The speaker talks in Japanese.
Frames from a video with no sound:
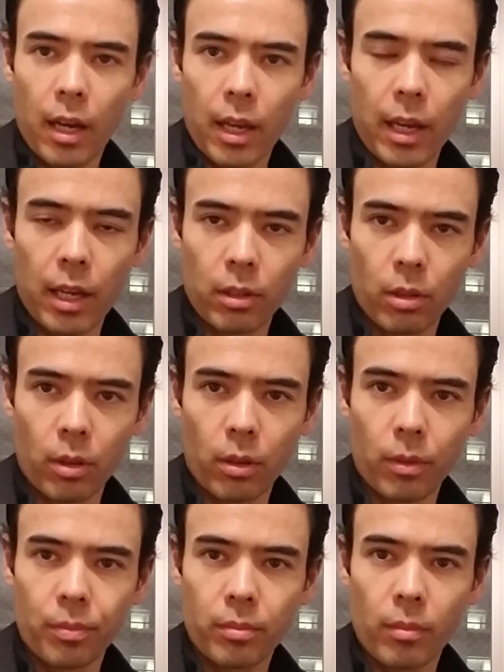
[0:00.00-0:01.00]
えー、
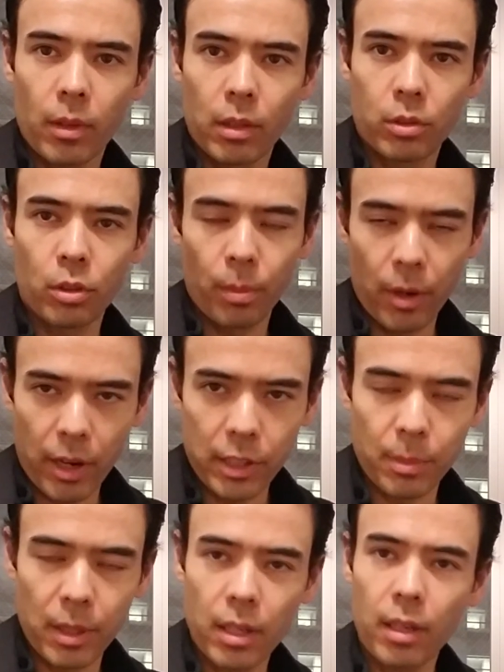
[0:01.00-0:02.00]
と勤めを
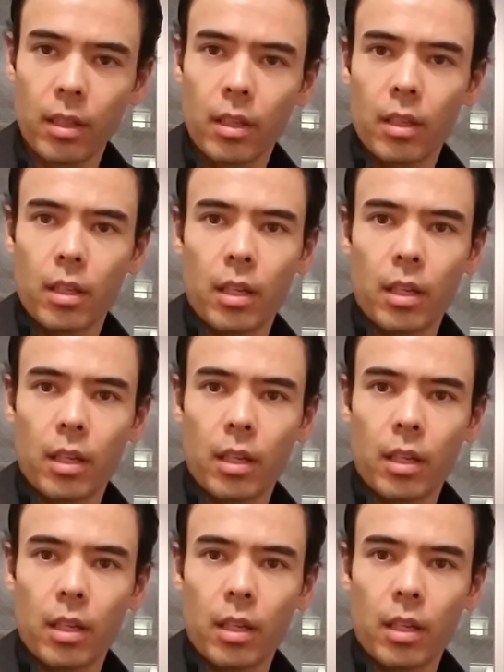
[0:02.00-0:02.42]
始めて、